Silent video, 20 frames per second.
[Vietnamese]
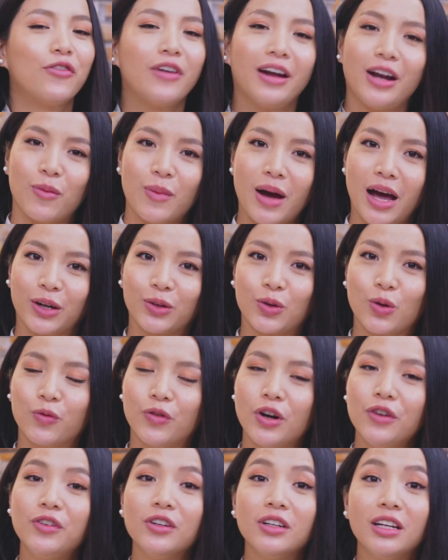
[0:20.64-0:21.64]
và đồng hành cùng
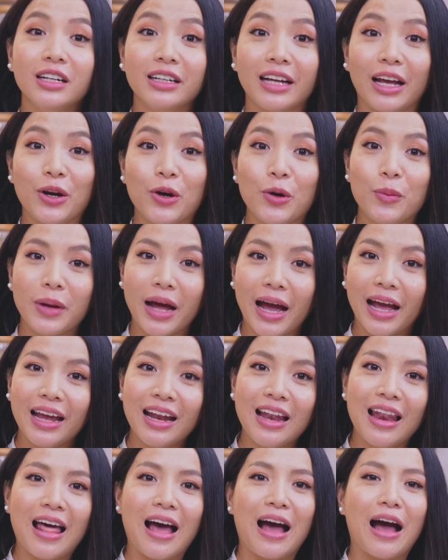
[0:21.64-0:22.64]
với Phương Linh ngày hôm
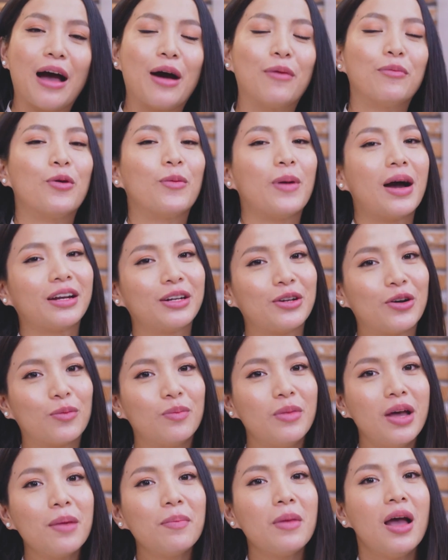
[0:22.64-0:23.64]
nay là một anh đầu
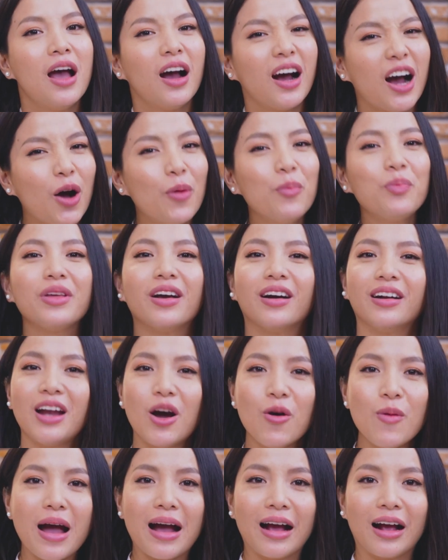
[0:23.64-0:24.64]
bếp không những
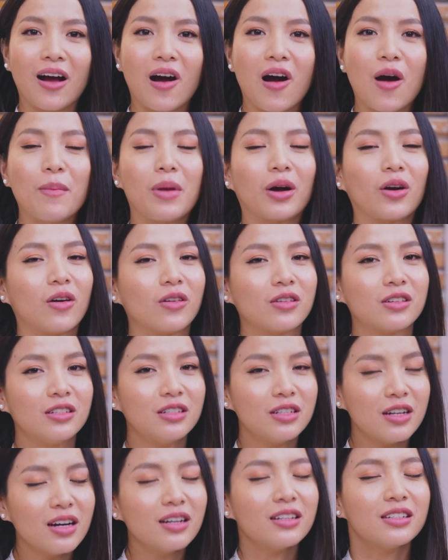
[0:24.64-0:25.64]
nấu ăn ngon mà còn
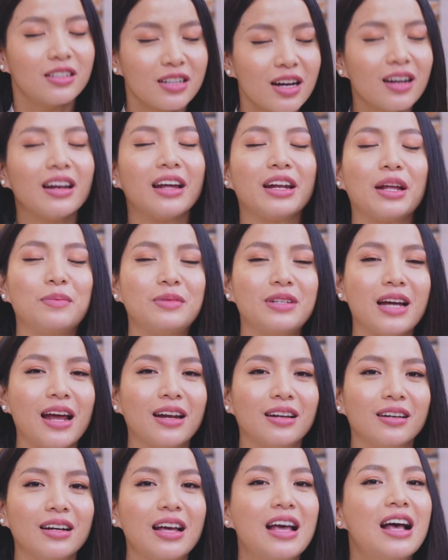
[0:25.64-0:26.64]
rất rất là đẹp trai
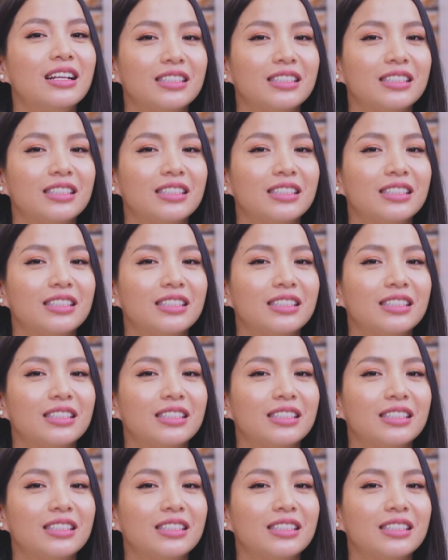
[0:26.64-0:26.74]
nữa.